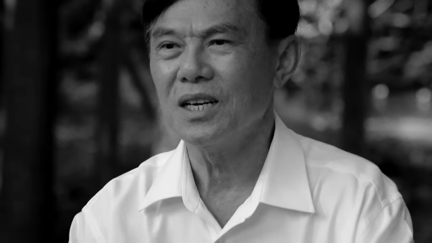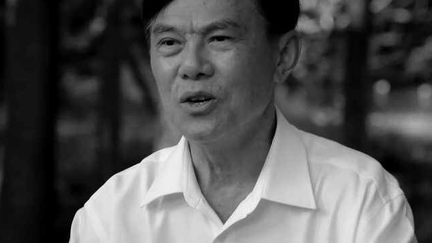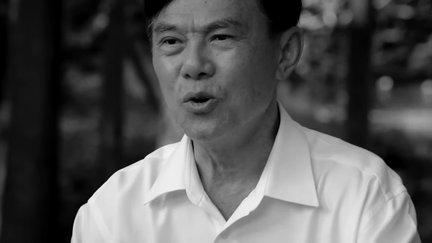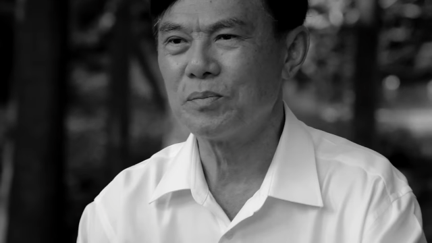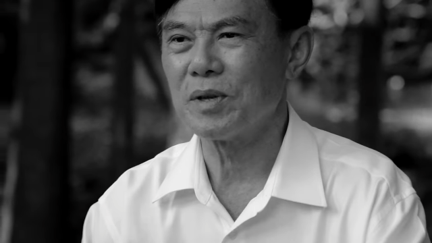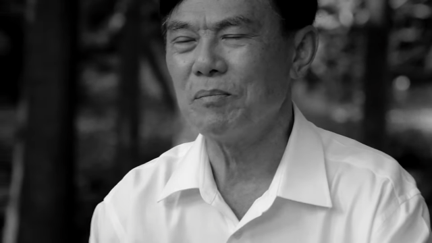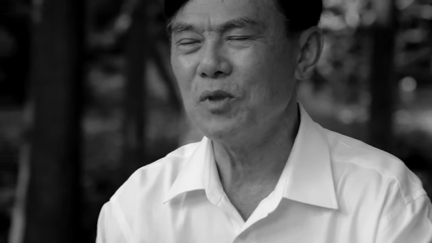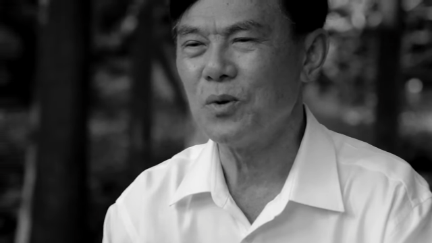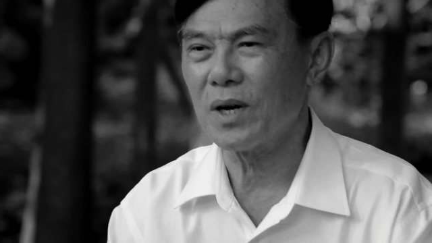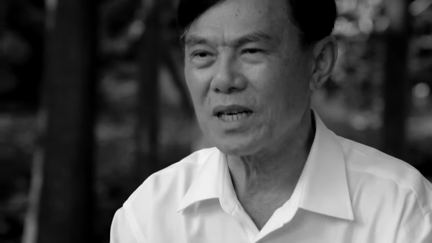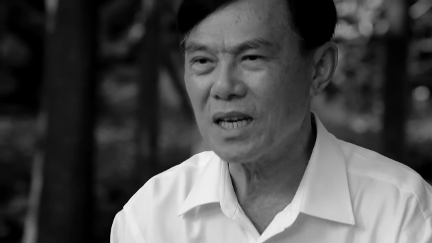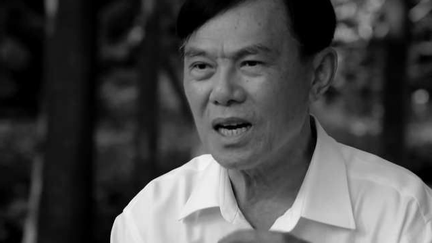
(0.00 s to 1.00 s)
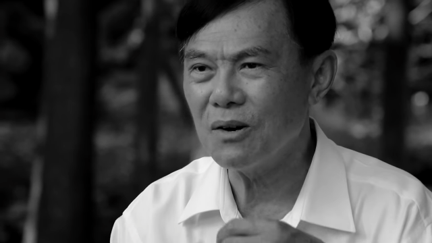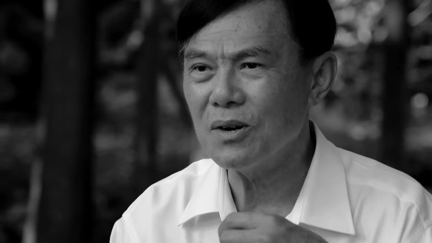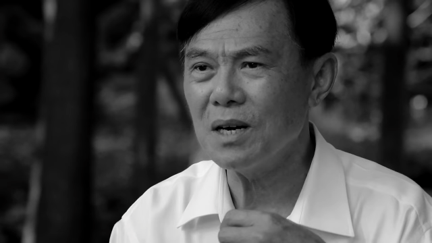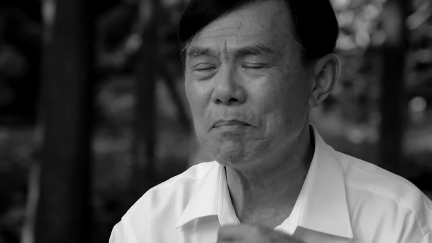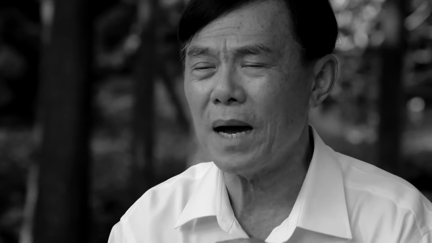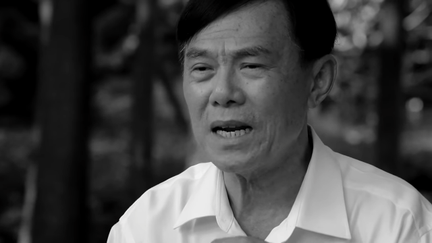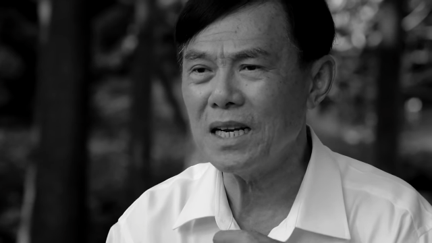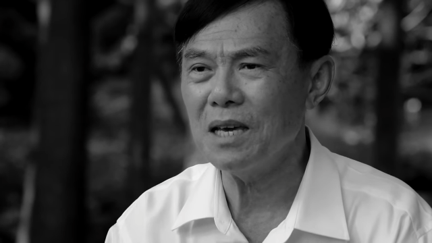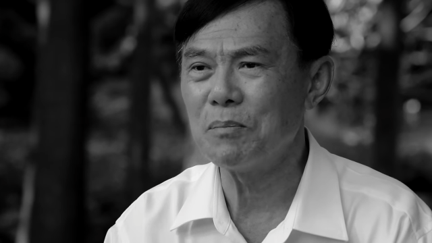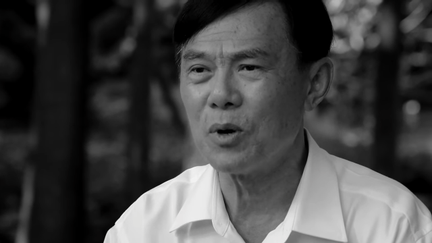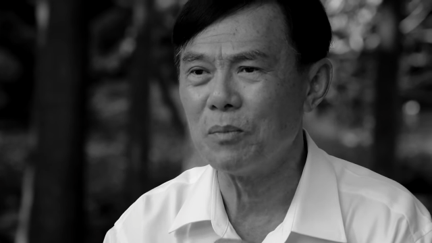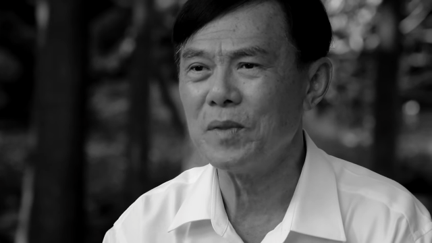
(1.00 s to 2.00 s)
รูปสำนวนเขาก็ปั้
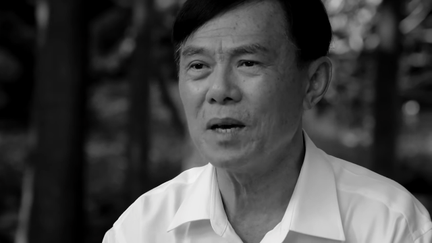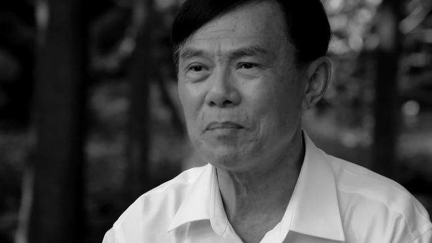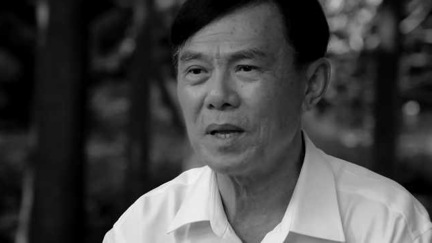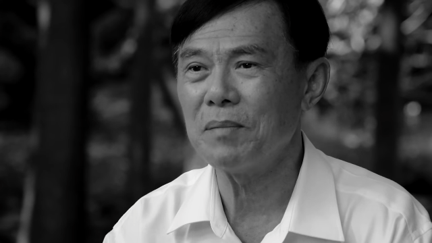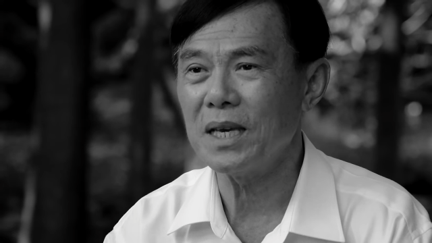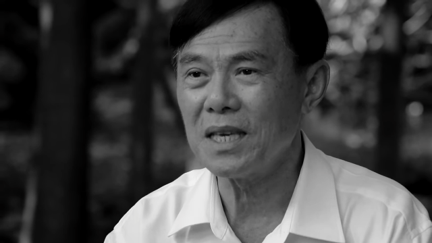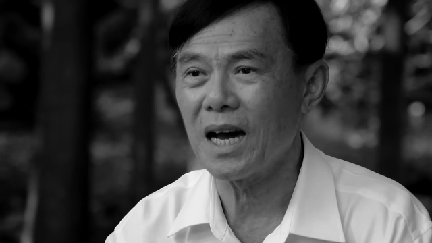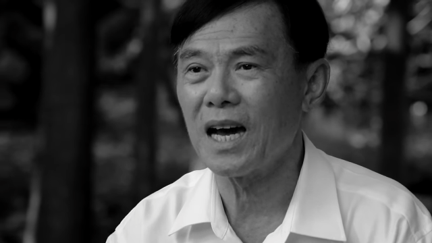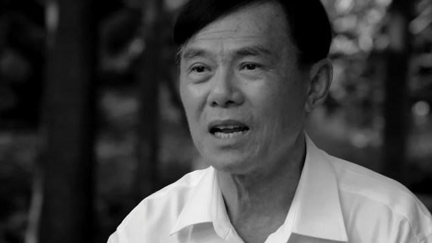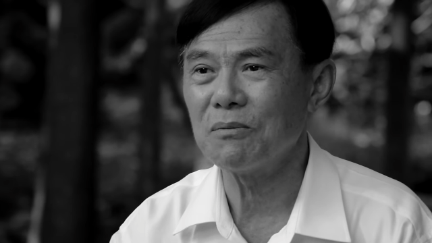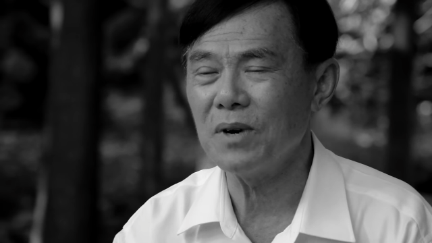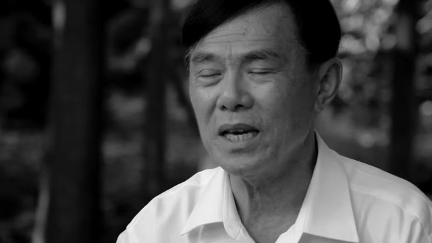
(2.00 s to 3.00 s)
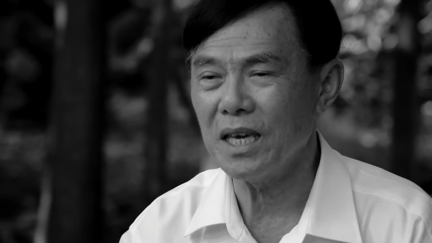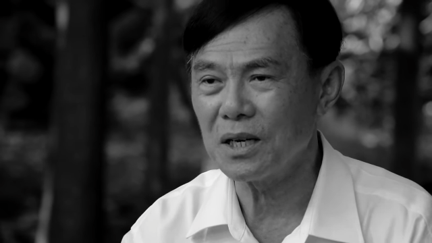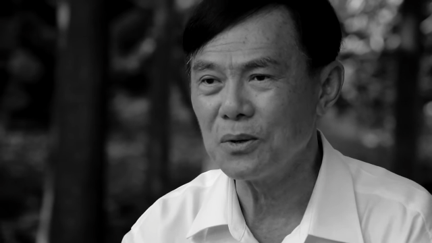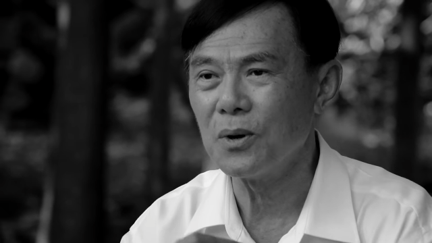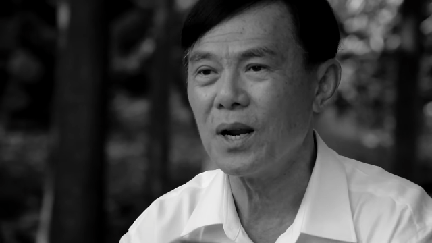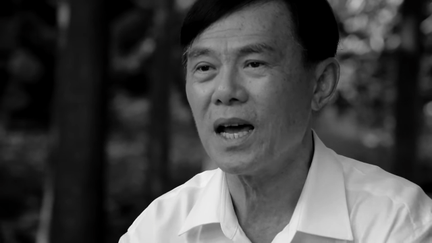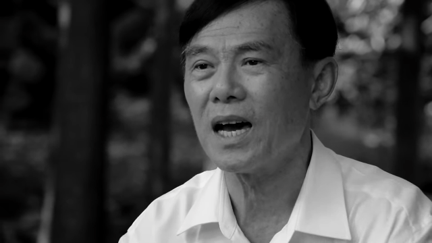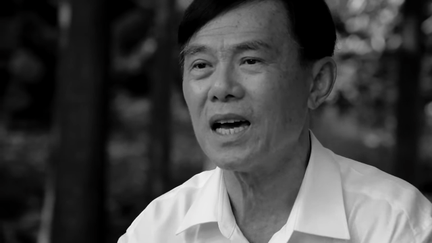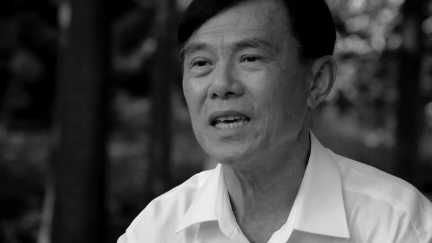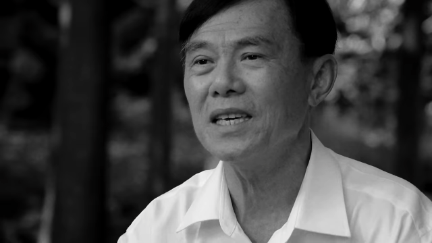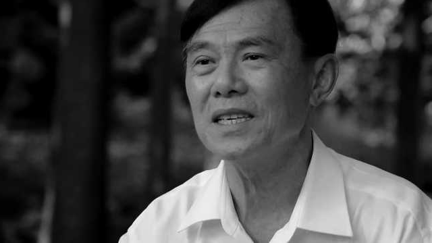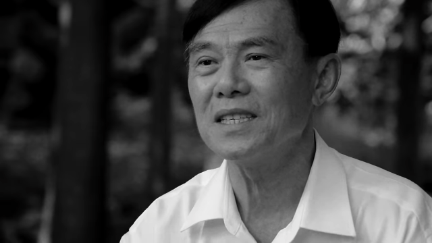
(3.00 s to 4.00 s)
นให้ผมเนี่ยเป็นพยานว่าเห็นคนร้าย